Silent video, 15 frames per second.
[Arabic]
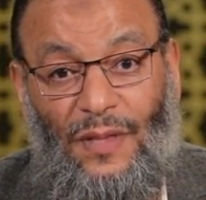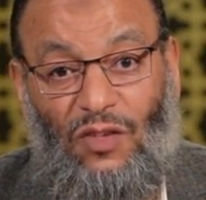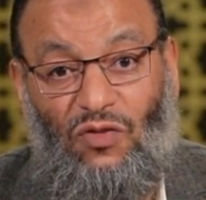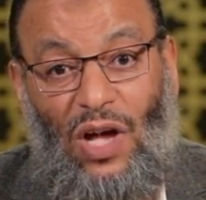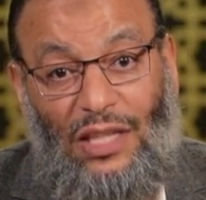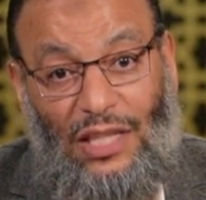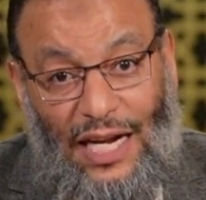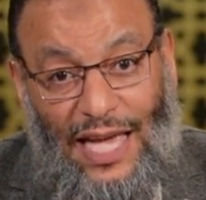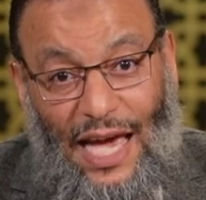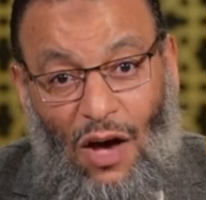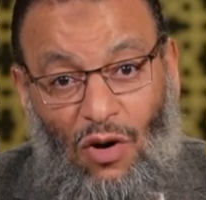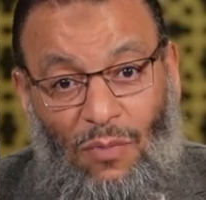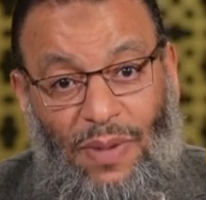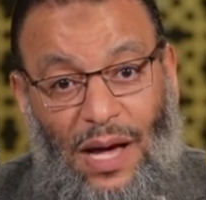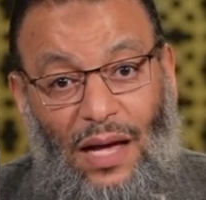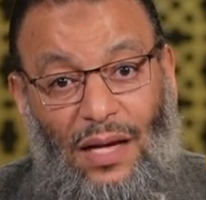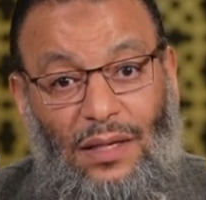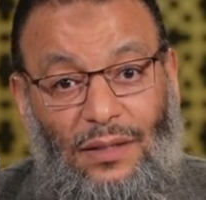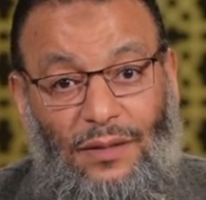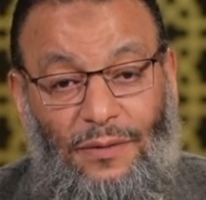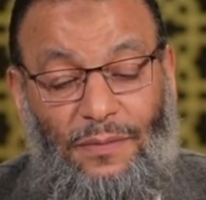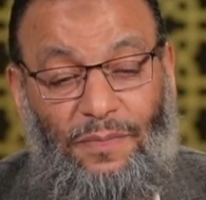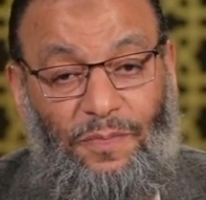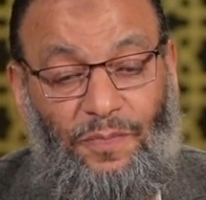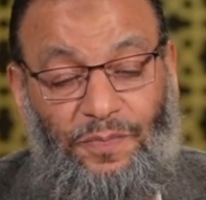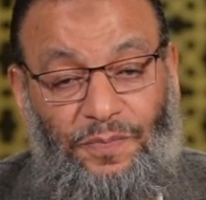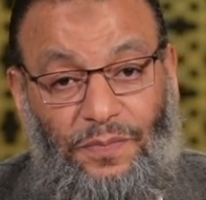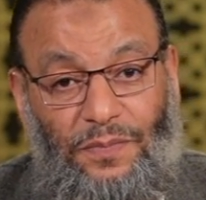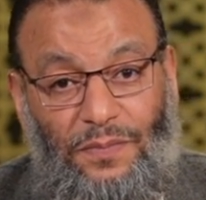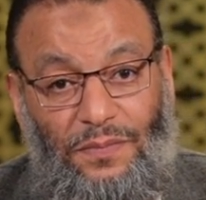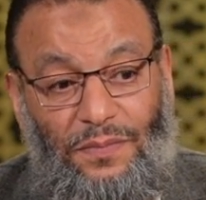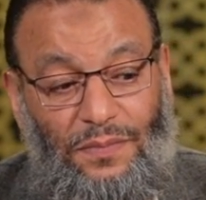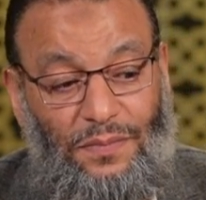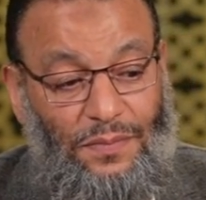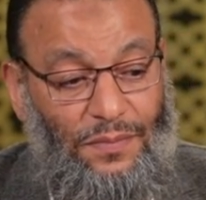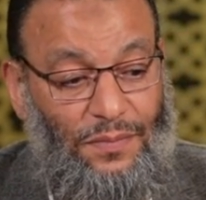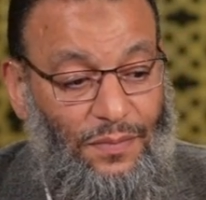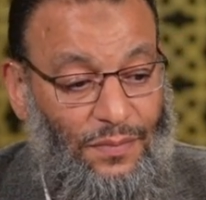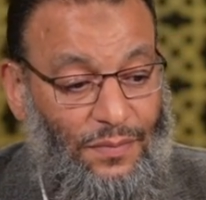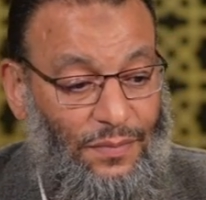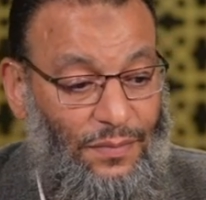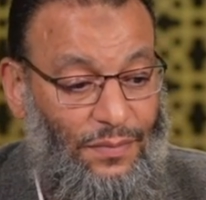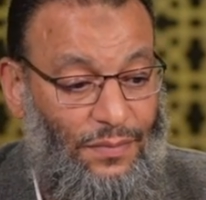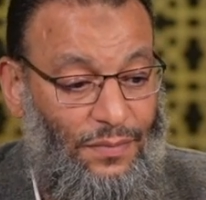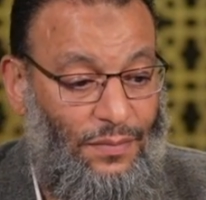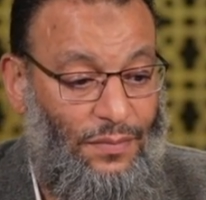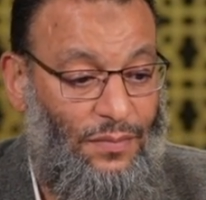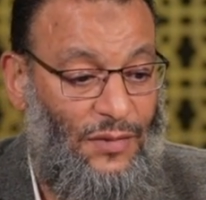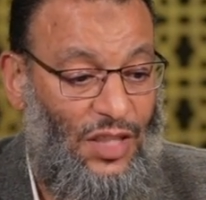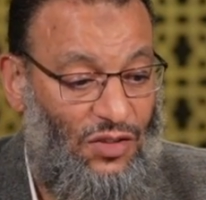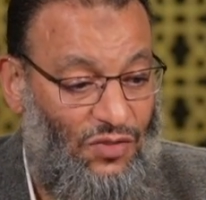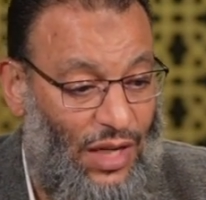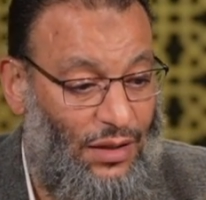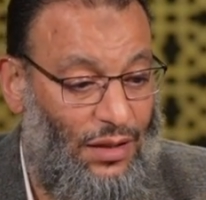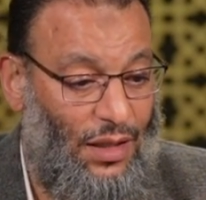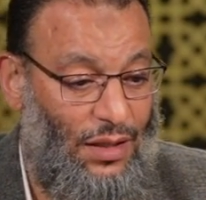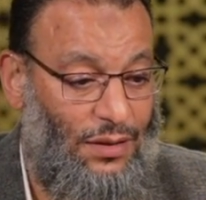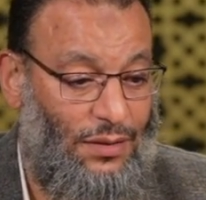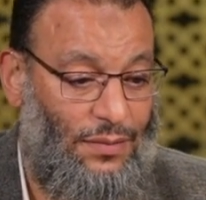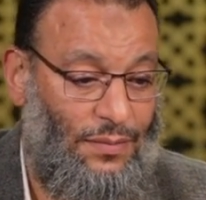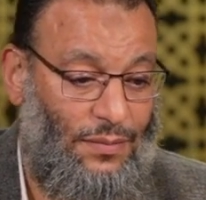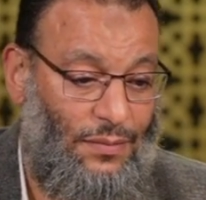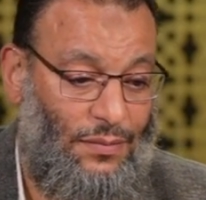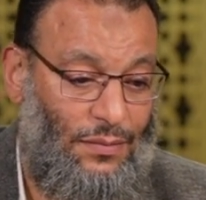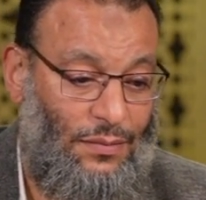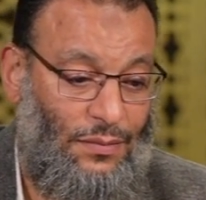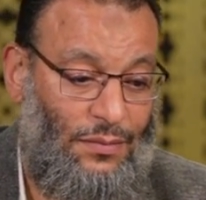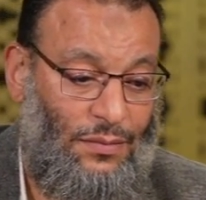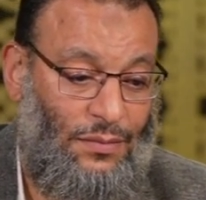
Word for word: تفضل نعم. جاوب بقى تسمح لي أتكلم؟ تفضل تسمح لي؟